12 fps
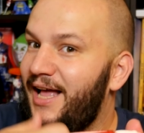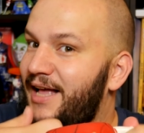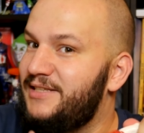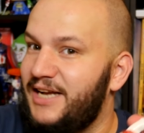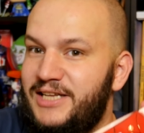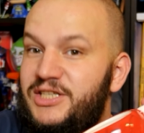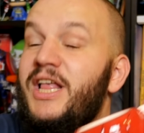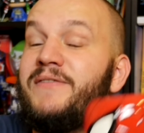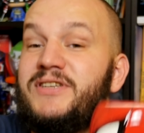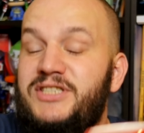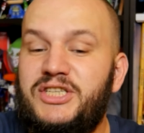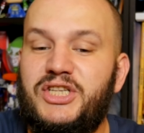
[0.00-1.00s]
Czekajcie,
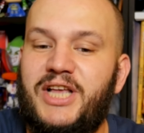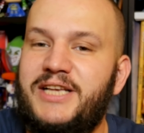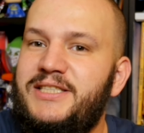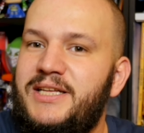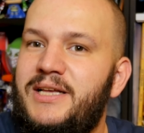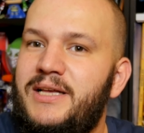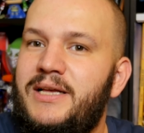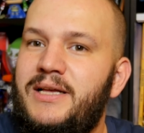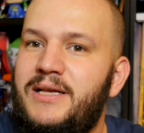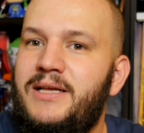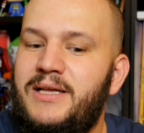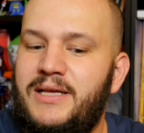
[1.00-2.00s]
najważniejszy test.
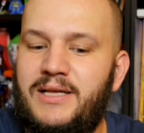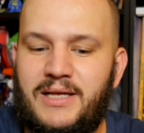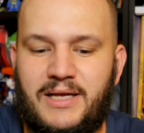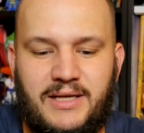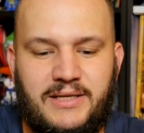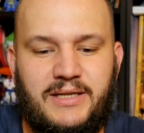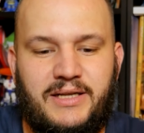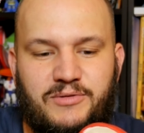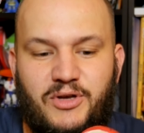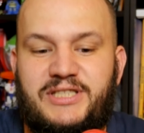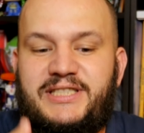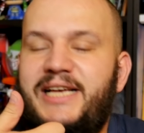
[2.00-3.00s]

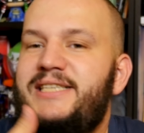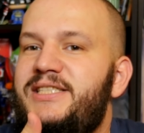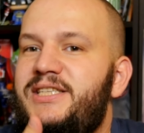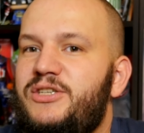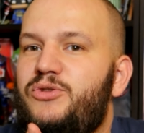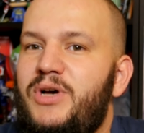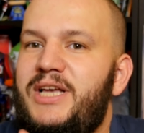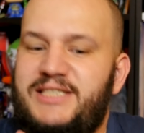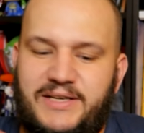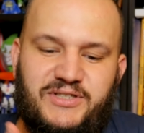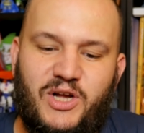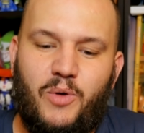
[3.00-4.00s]
To jest test, który ja
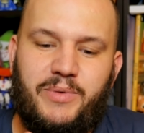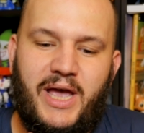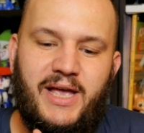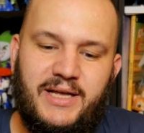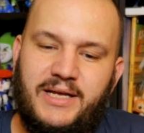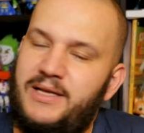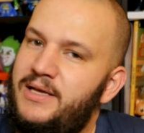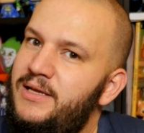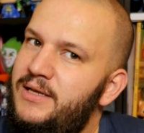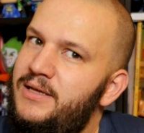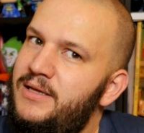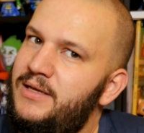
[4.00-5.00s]
zawsze robię.
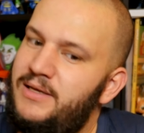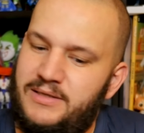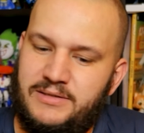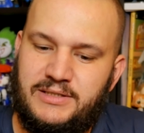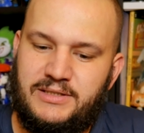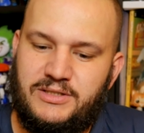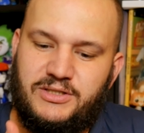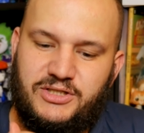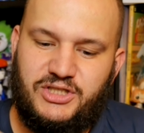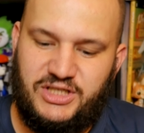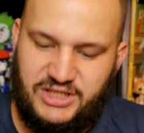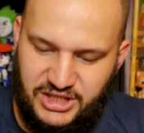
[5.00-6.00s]

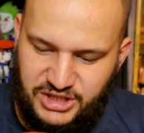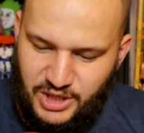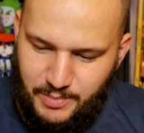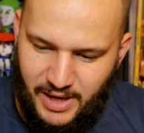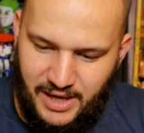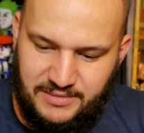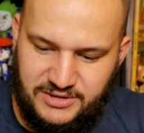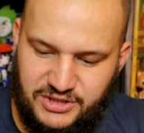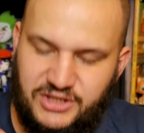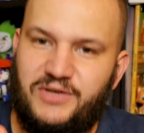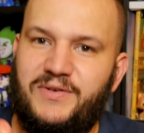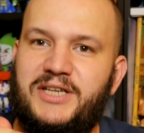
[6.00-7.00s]
Czy gdzieś nie ma, że
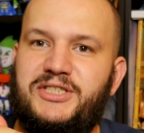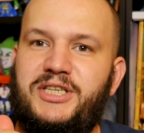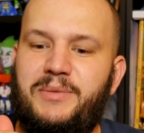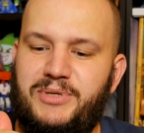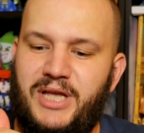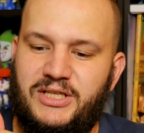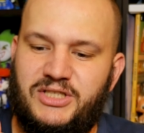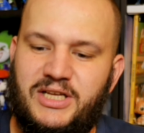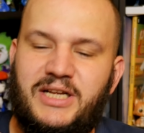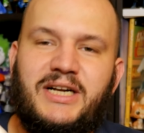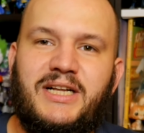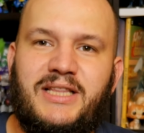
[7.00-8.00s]
tak się wyrażę, jebnięcia.
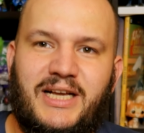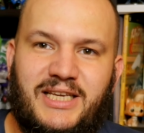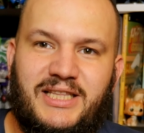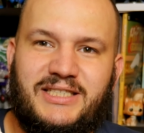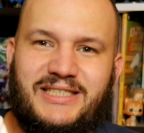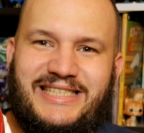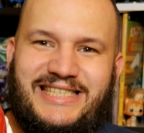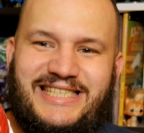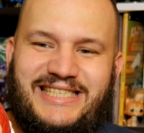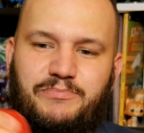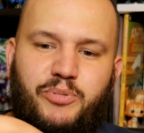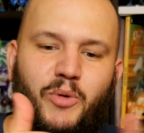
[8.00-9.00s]
Takie też
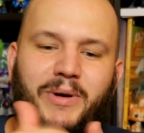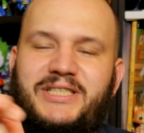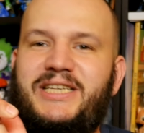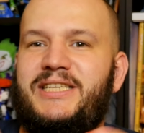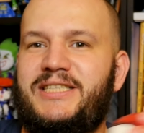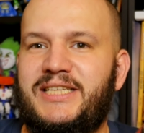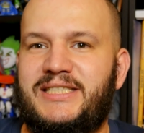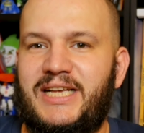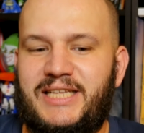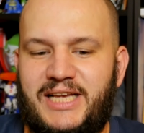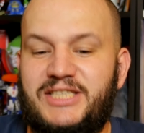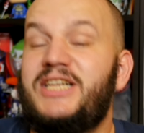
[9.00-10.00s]
próba
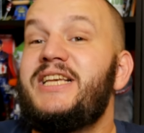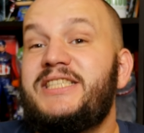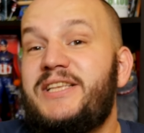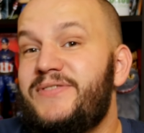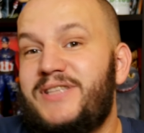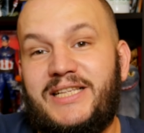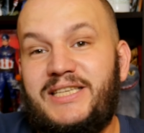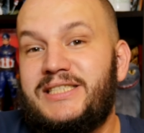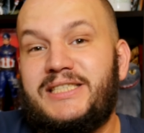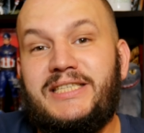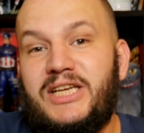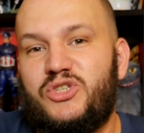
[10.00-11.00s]
zgniecenia. Jeżeli jestem w stanie
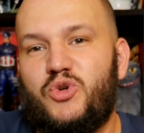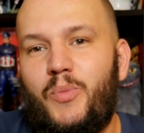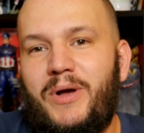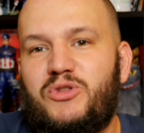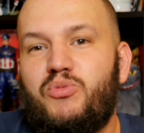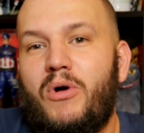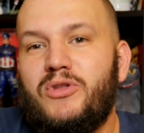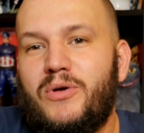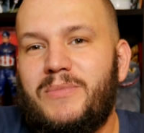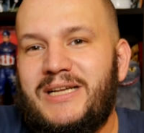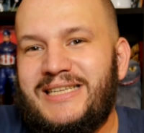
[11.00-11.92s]
zgnieść kubek dłonią,